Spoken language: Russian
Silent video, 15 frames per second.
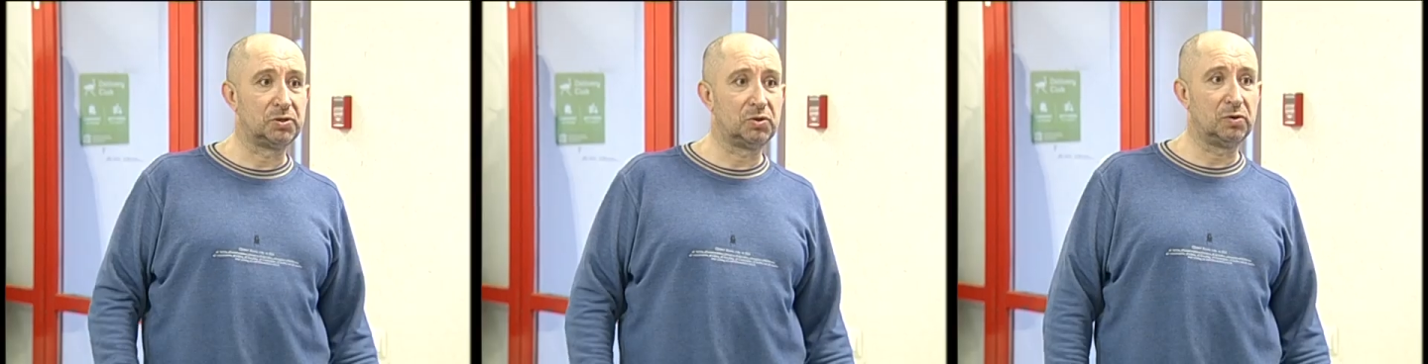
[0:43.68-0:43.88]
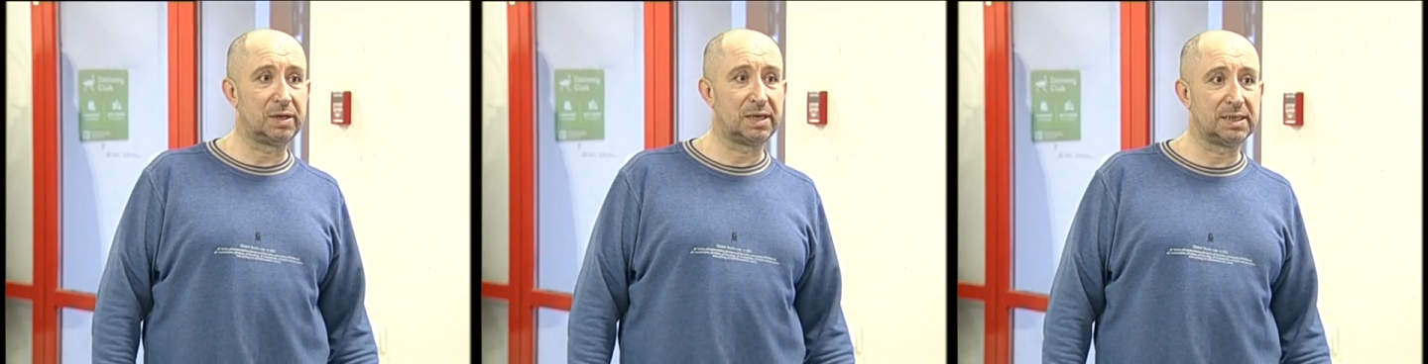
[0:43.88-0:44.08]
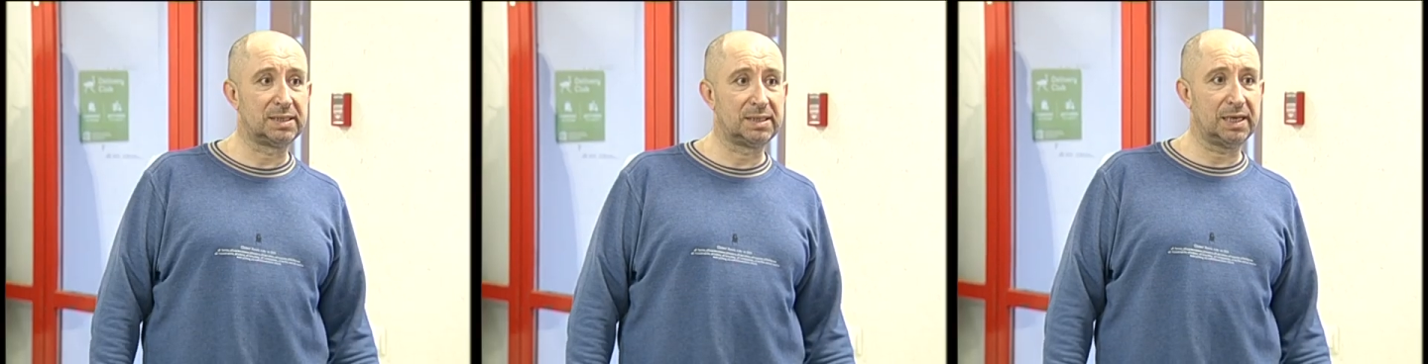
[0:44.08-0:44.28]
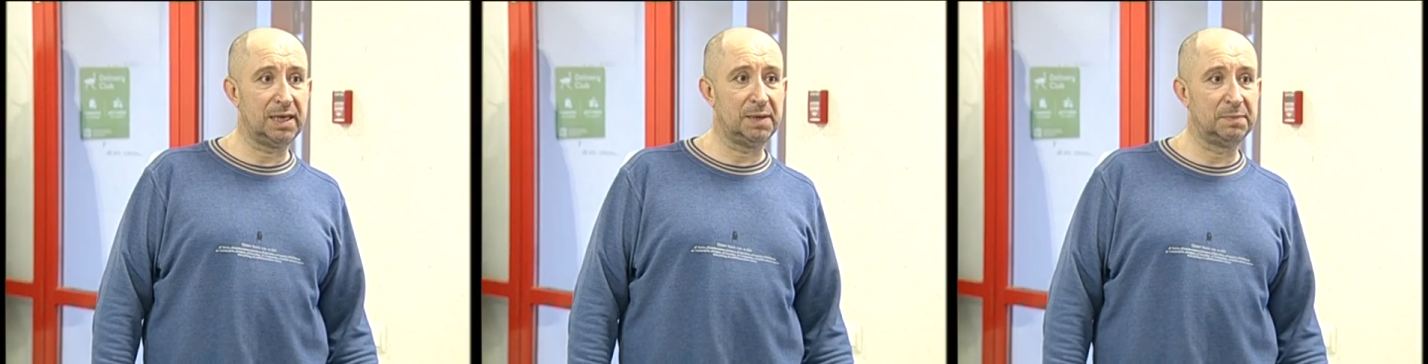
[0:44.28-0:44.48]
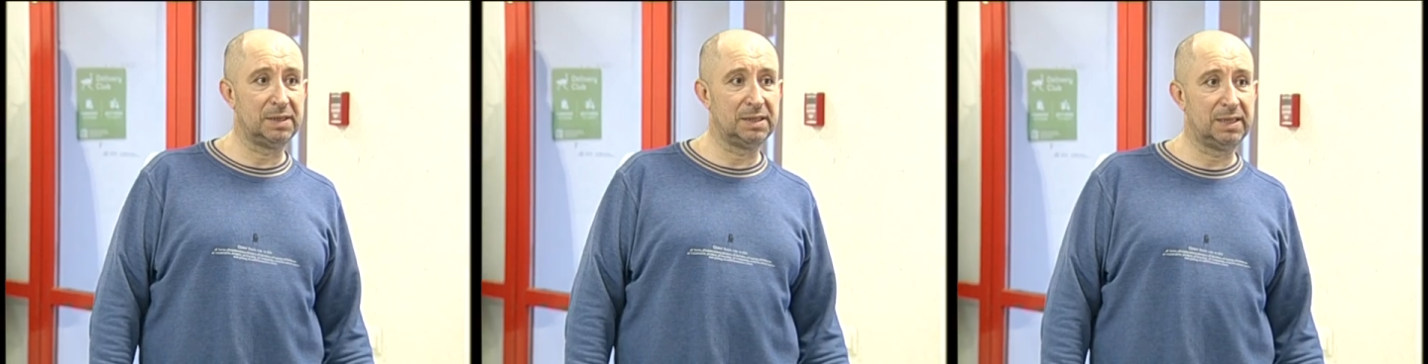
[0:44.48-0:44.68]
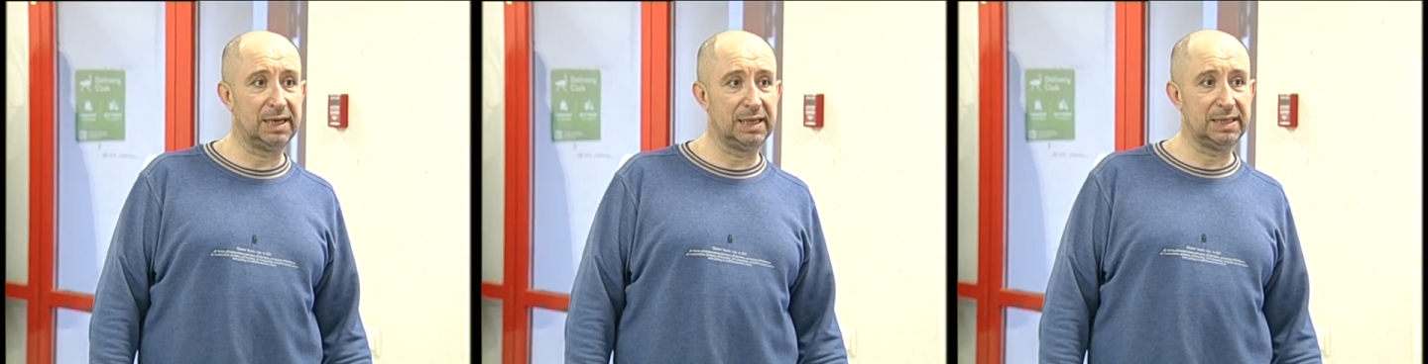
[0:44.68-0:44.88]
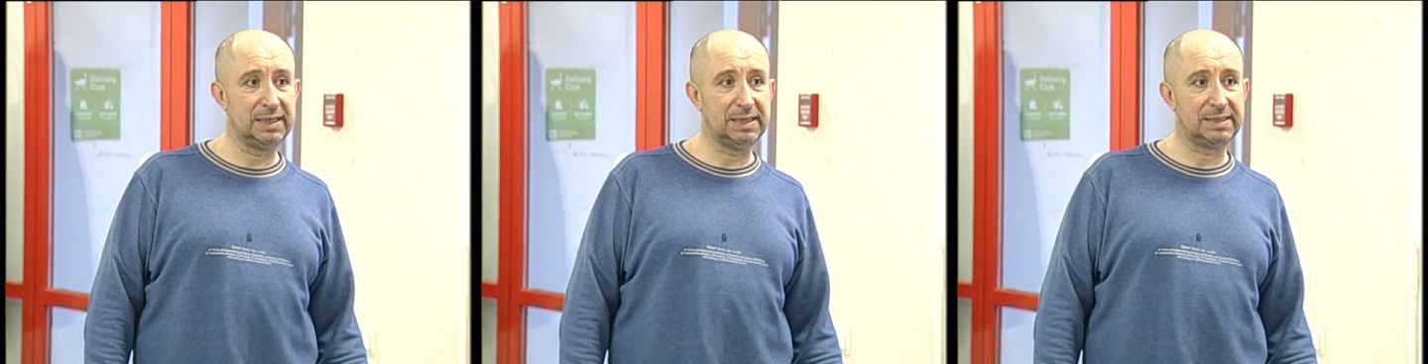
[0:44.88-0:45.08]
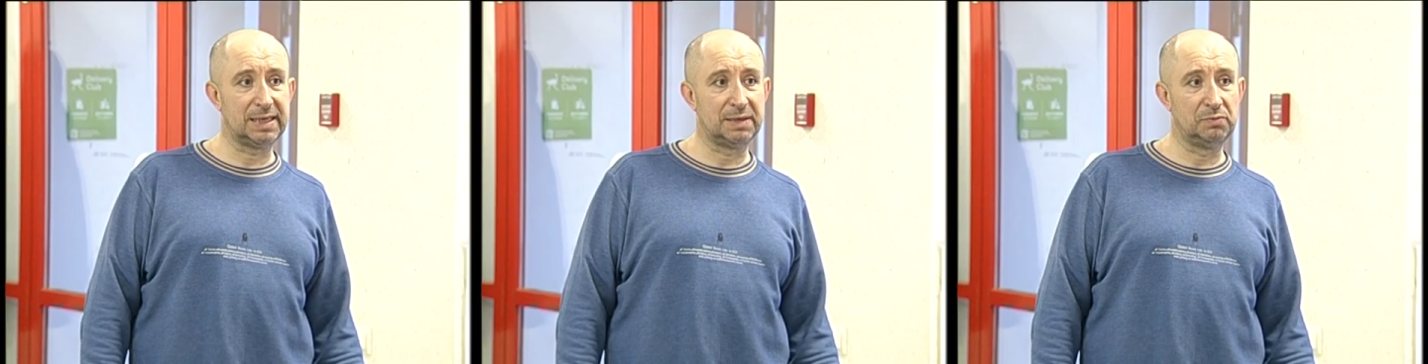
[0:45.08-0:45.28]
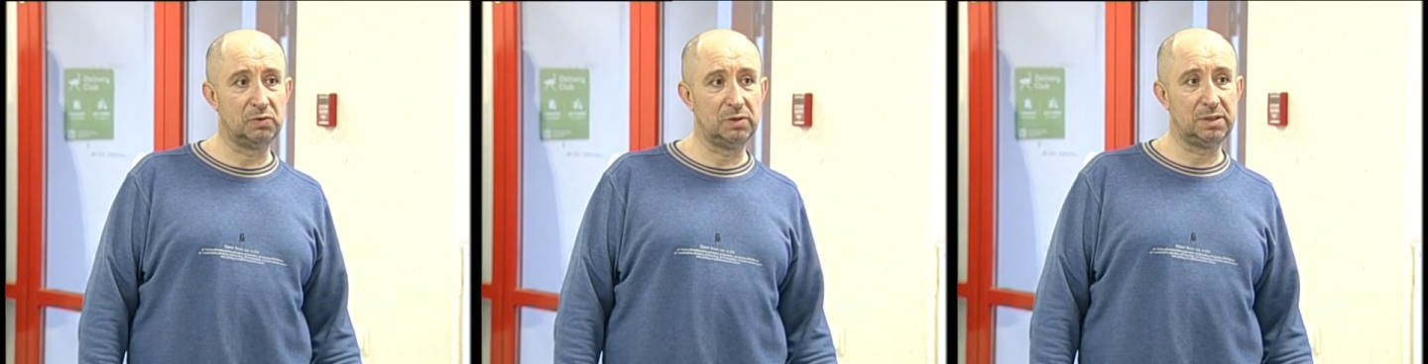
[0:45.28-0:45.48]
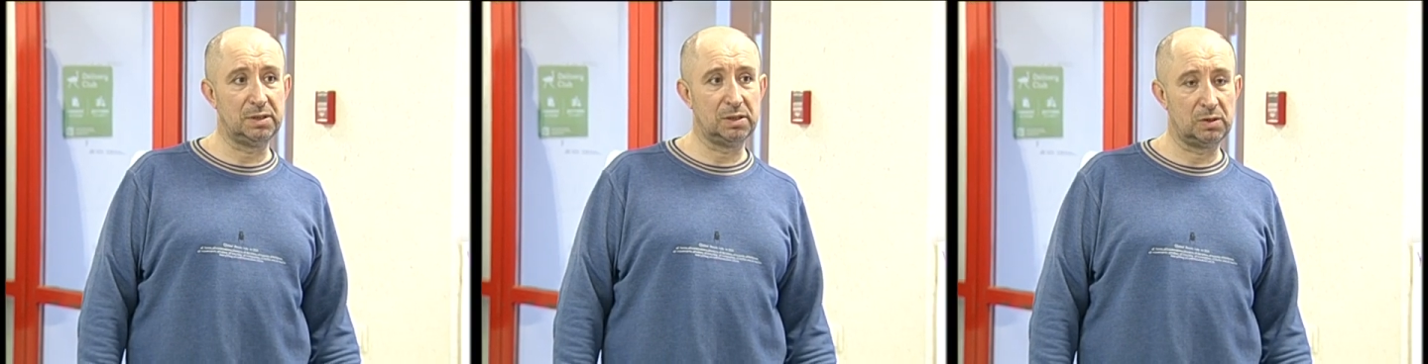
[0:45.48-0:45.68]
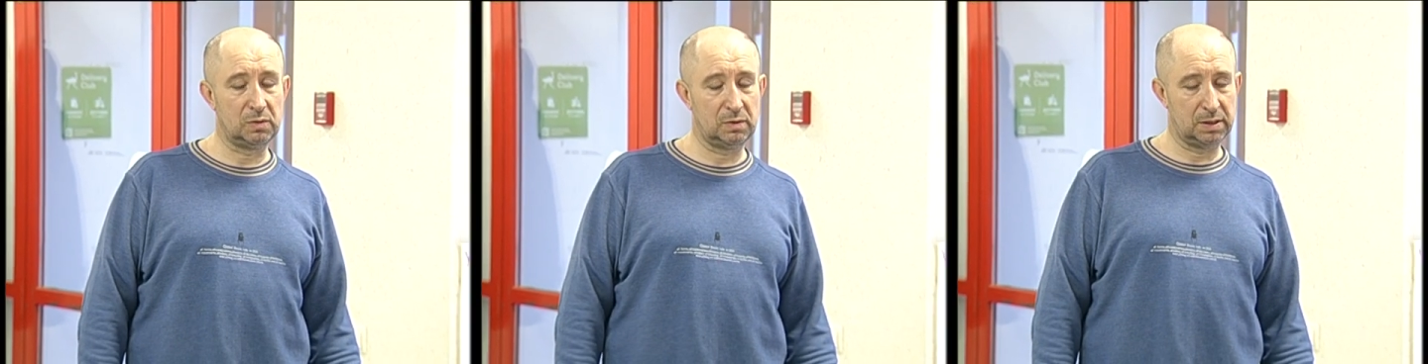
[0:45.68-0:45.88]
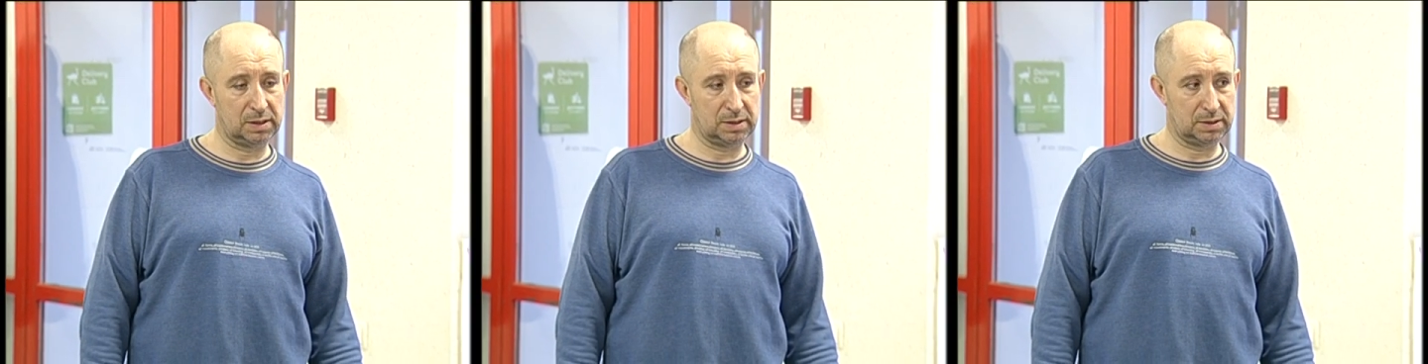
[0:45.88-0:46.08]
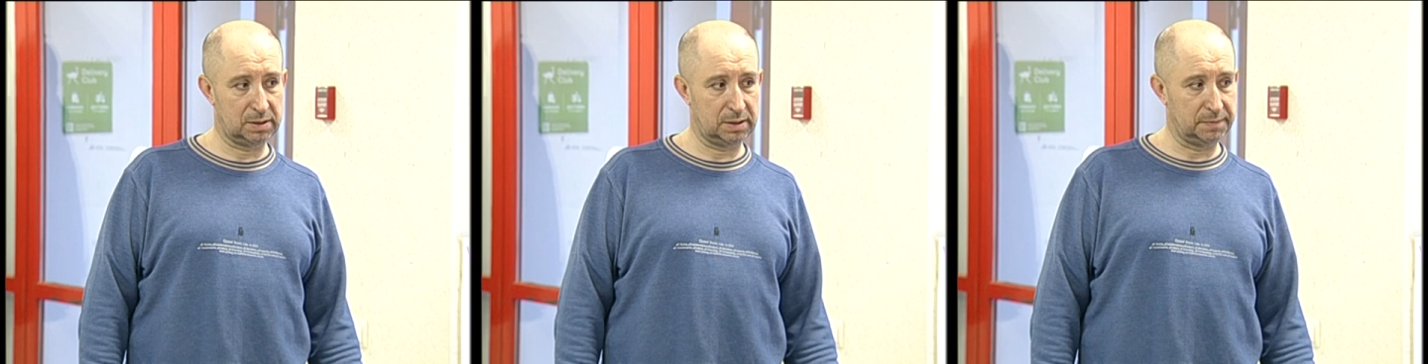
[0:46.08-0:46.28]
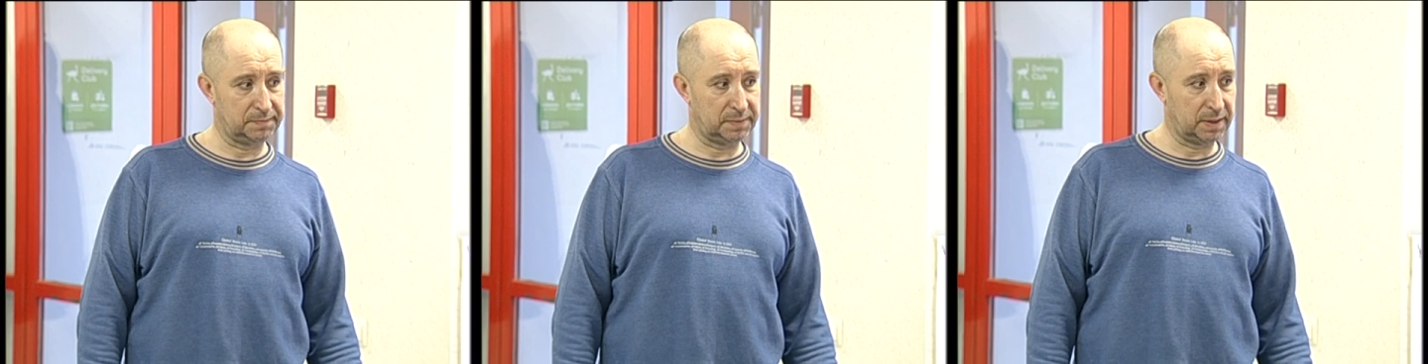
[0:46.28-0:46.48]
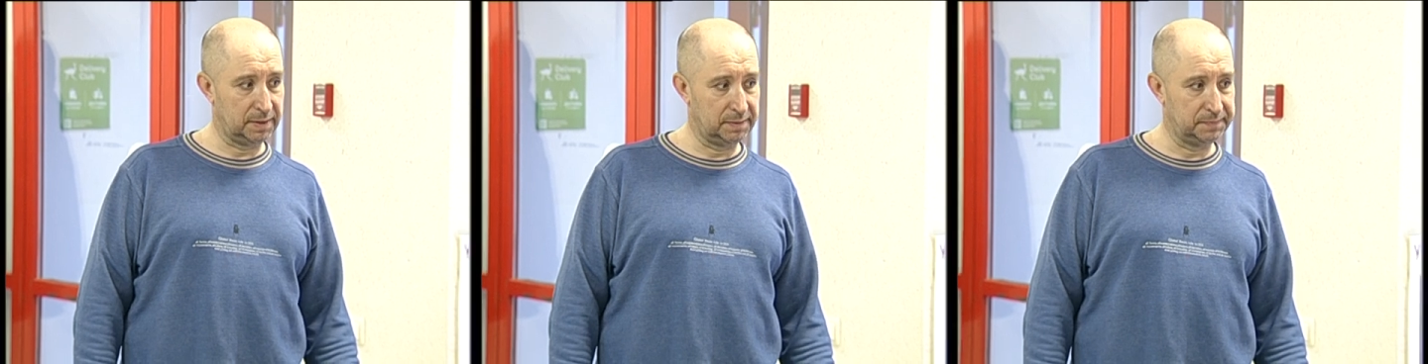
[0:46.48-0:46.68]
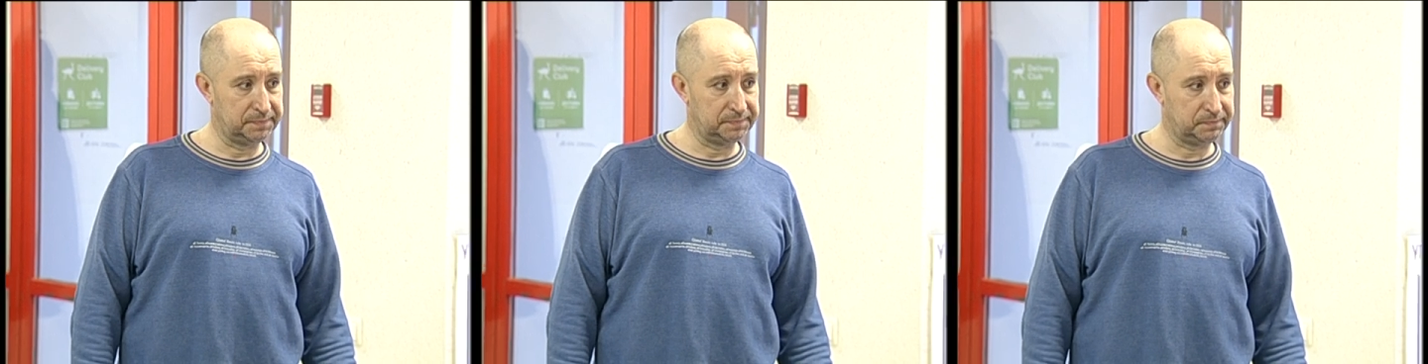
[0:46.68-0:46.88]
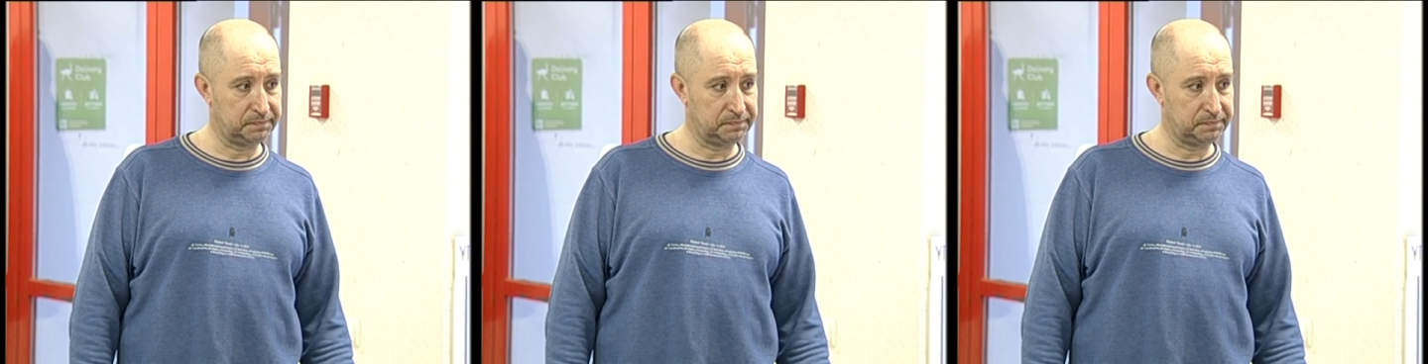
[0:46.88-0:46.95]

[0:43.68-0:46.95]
Что касаемо данной самой ситуации, да?